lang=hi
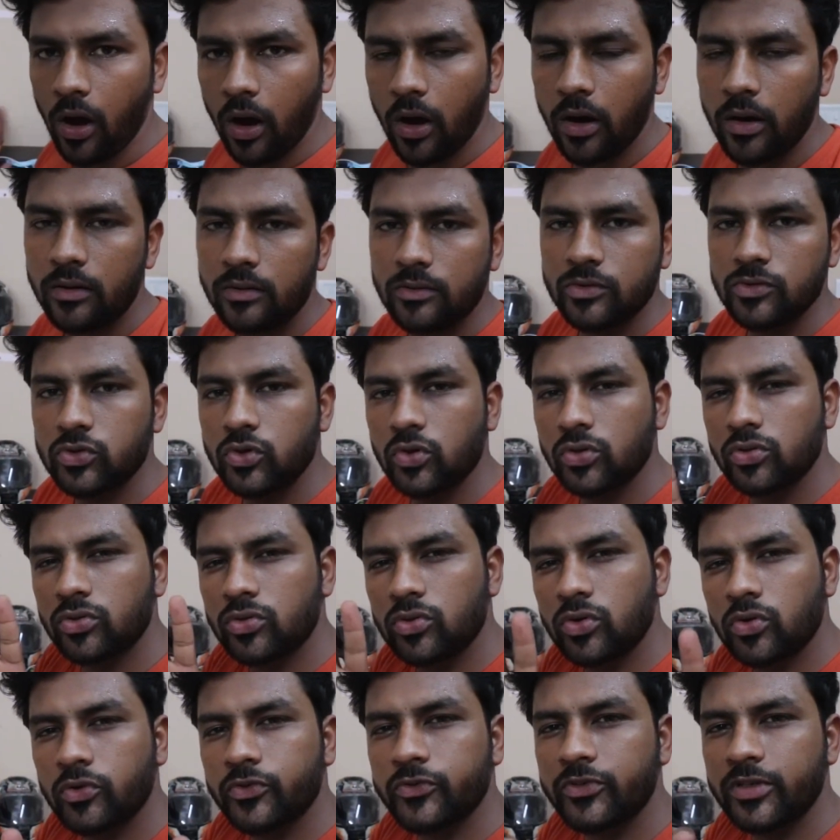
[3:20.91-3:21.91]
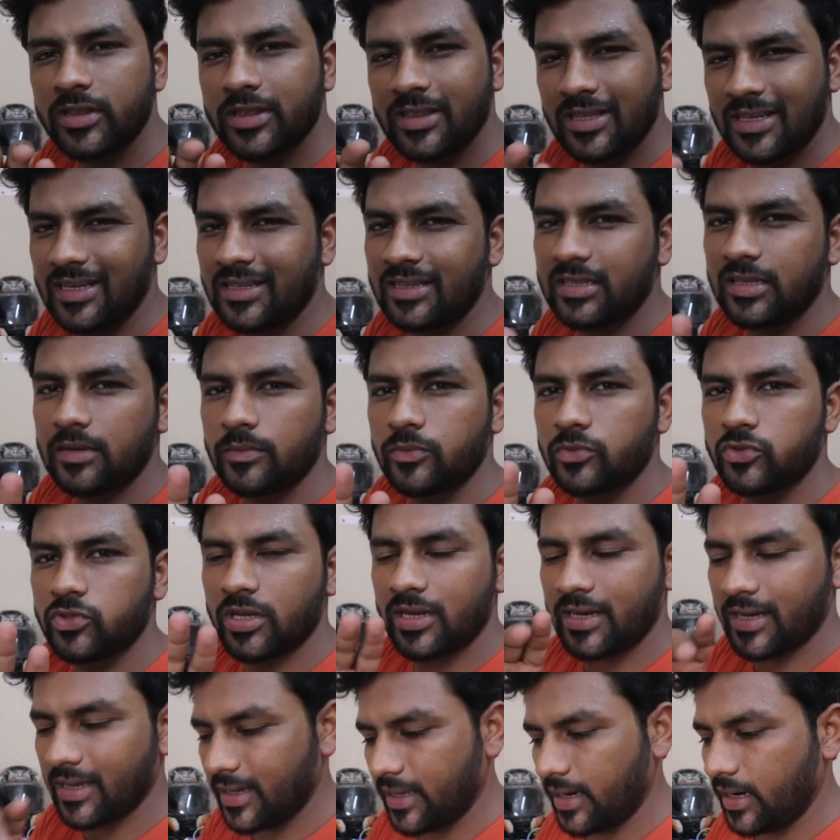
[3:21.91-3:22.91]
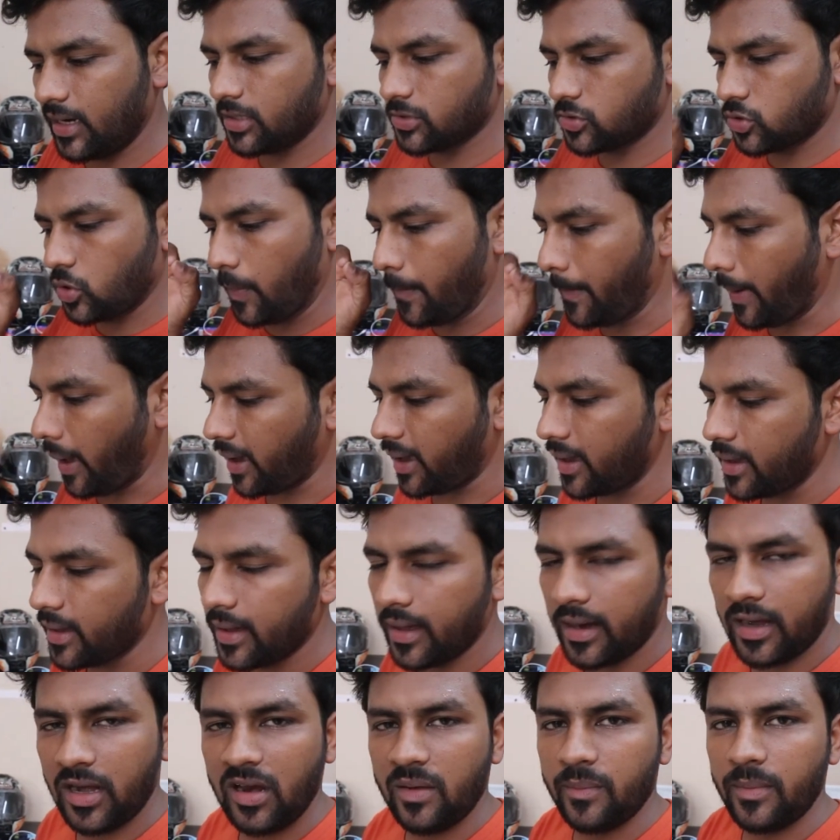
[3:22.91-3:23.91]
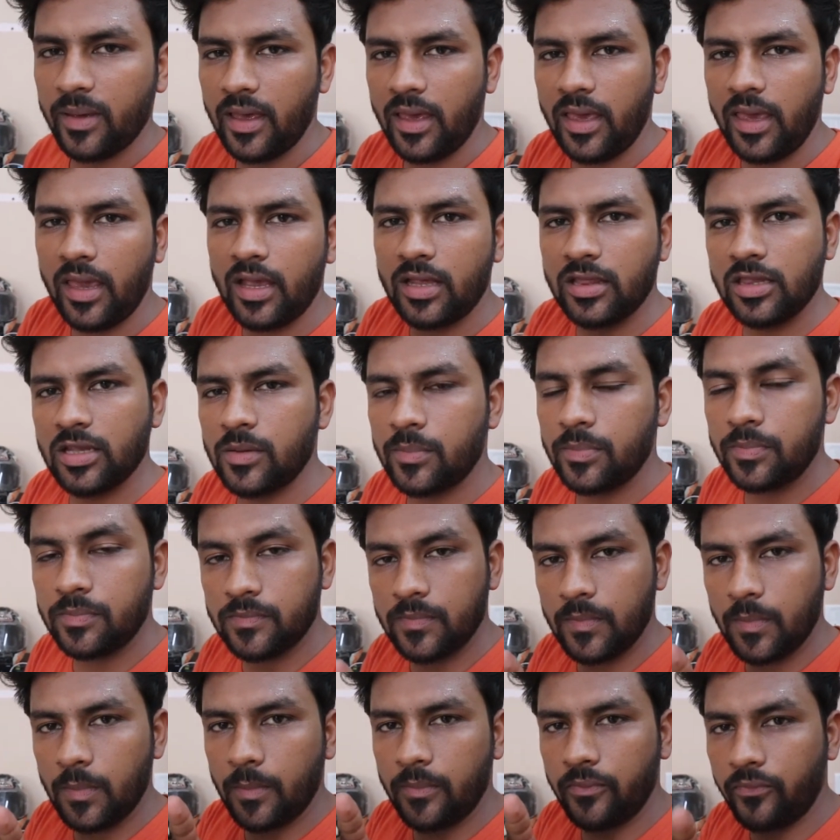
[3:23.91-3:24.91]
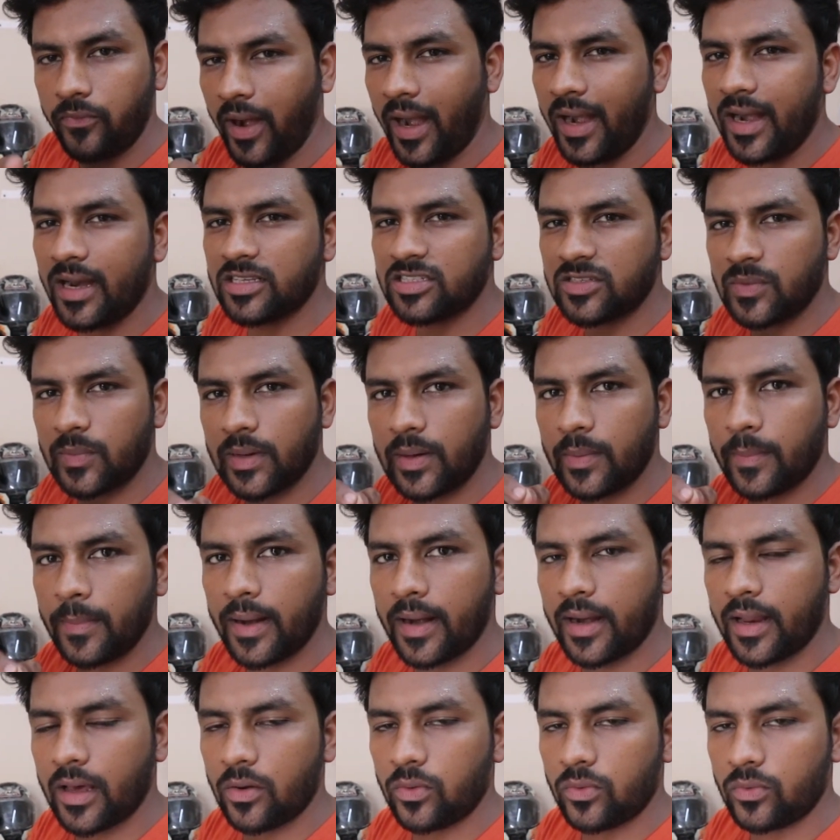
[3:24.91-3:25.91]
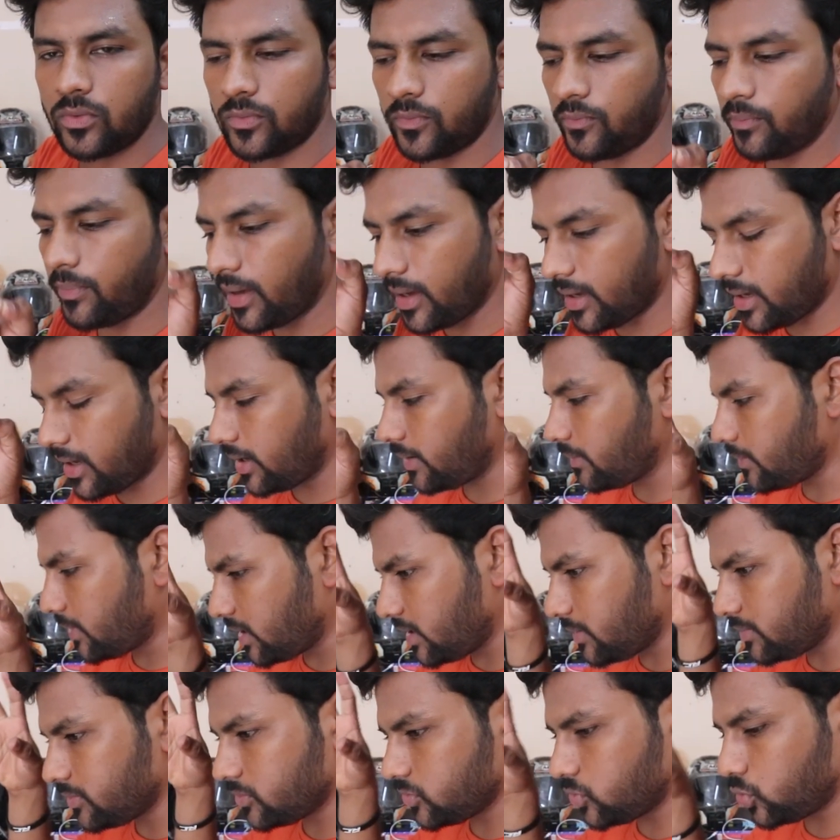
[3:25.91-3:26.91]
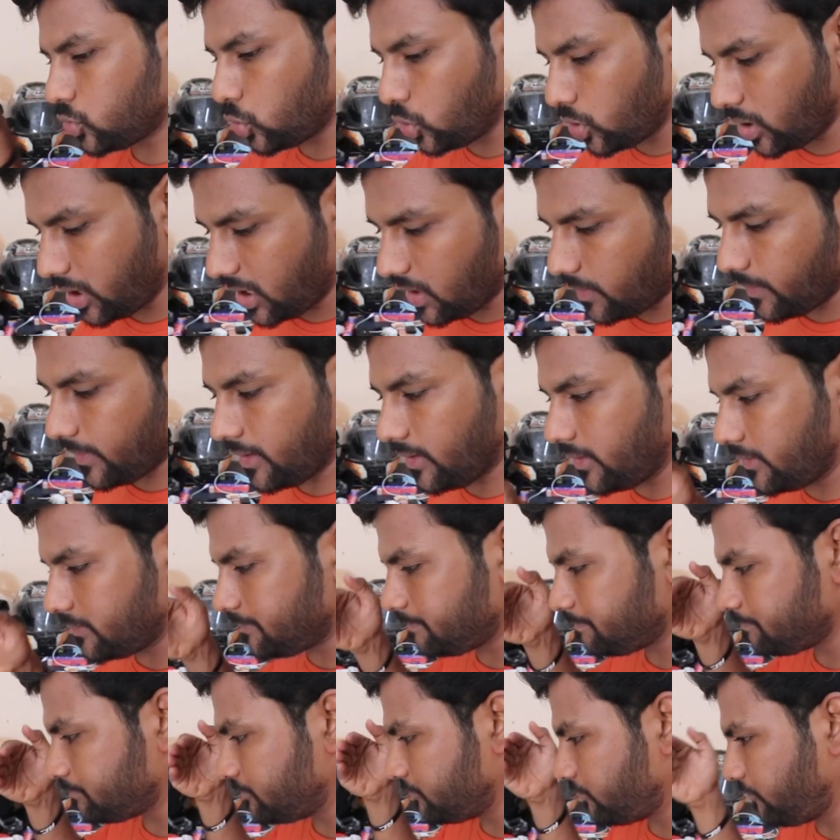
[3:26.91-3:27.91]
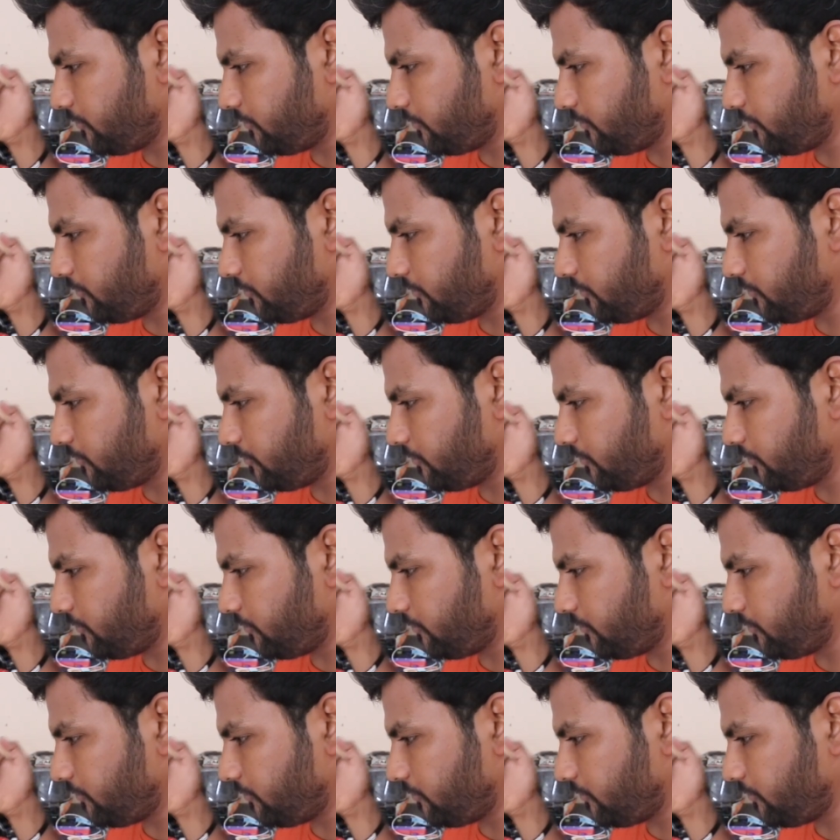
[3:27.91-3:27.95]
और उसको दो से तीन दिन मुझे लग रहे हैं इसको पैकिंग करने में एक दिन फ्राइडे से मैं बैठा हूँ पैकिंग मतलब ढूंढने में